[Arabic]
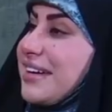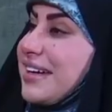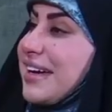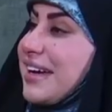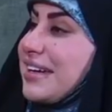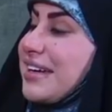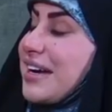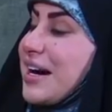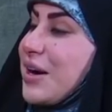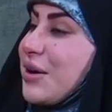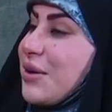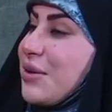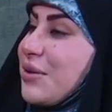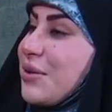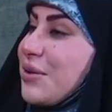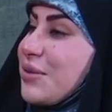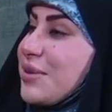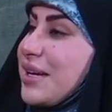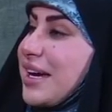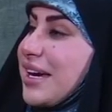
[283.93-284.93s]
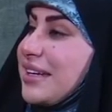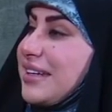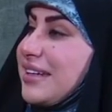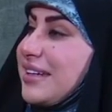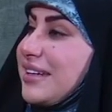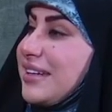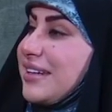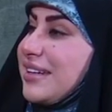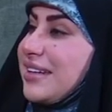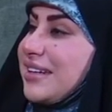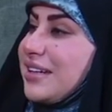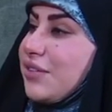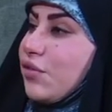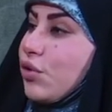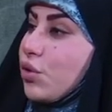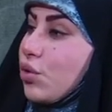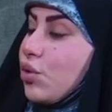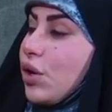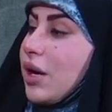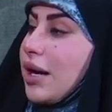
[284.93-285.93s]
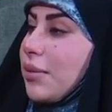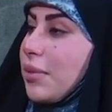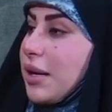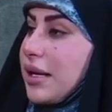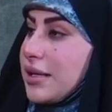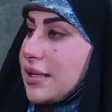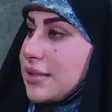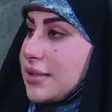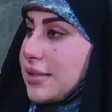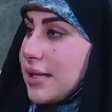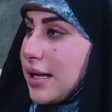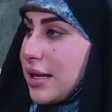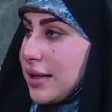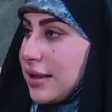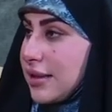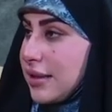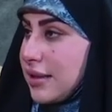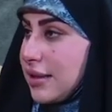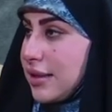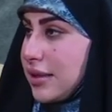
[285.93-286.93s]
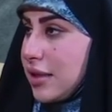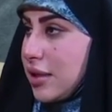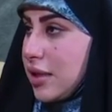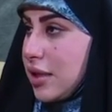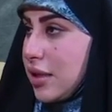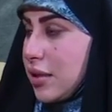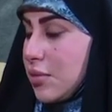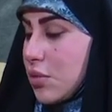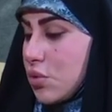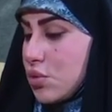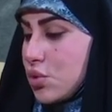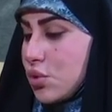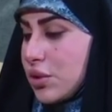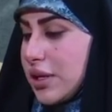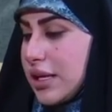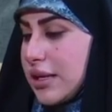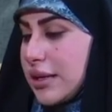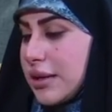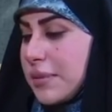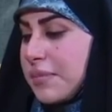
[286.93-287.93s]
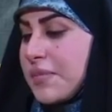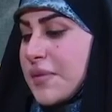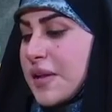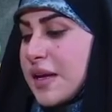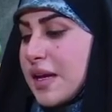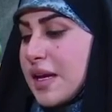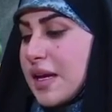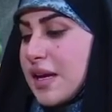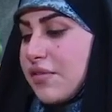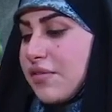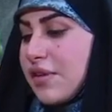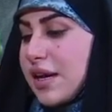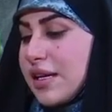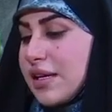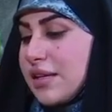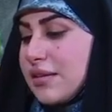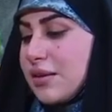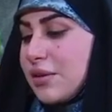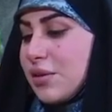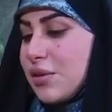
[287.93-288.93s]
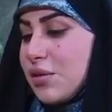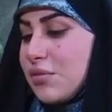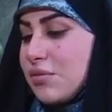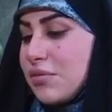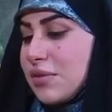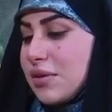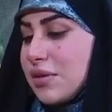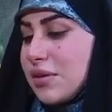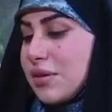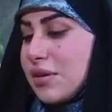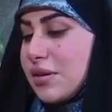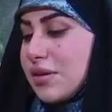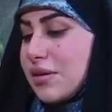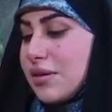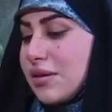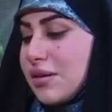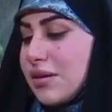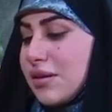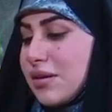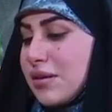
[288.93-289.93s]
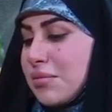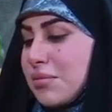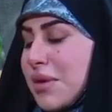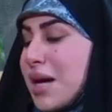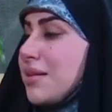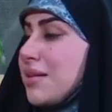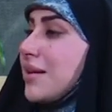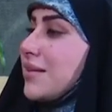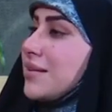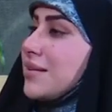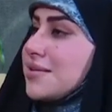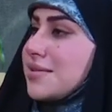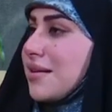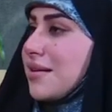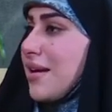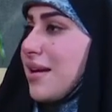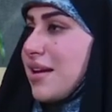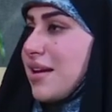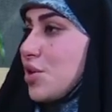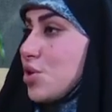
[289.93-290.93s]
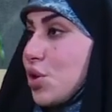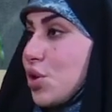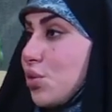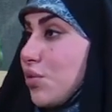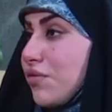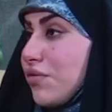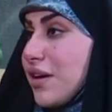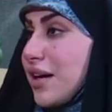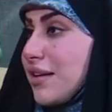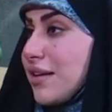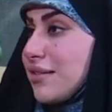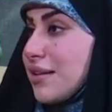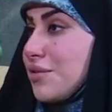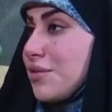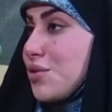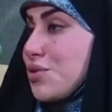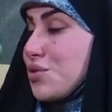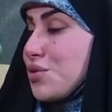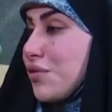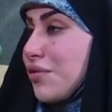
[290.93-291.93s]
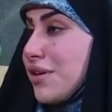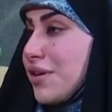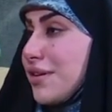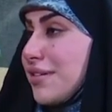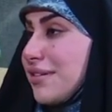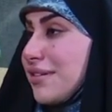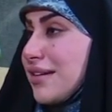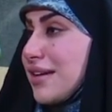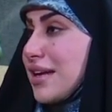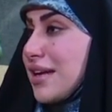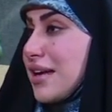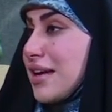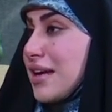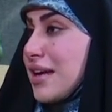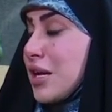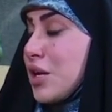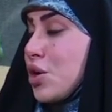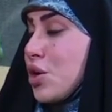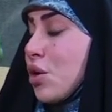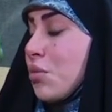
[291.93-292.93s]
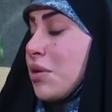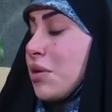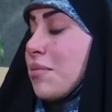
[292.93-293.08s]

لله يعني اخذهم يعني لفروع عباية ستايل اللي اللي موجوده هنا فاكيد اليوم آه، ما يقتصر على الجنوب فقط انت تشوفين أحسنتي. اليوم